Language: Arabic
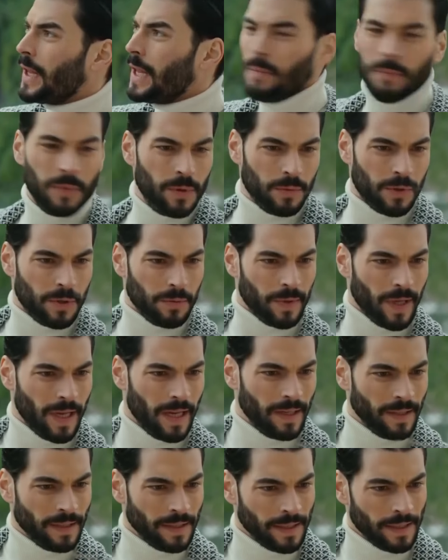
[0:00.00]
مالي فاضي
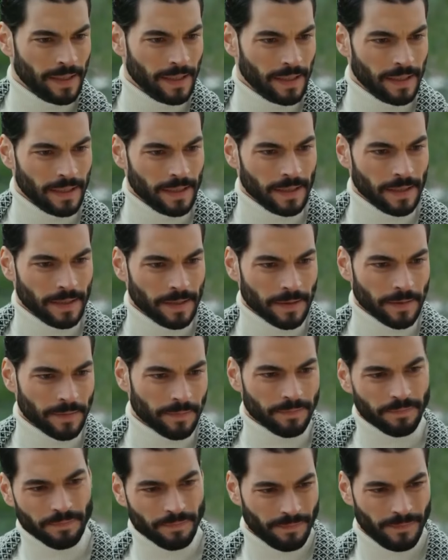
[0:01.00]
هيلين
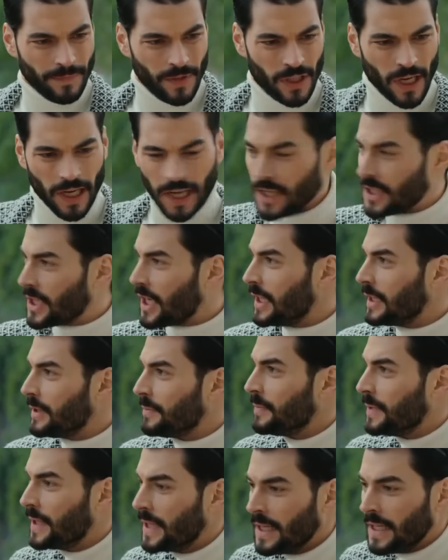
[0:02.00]
تأخرت على
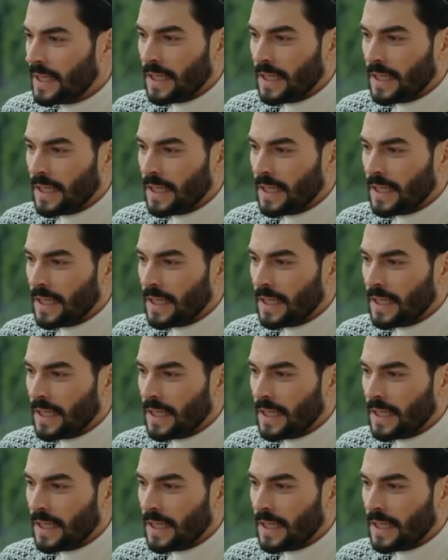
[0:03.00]
الشغل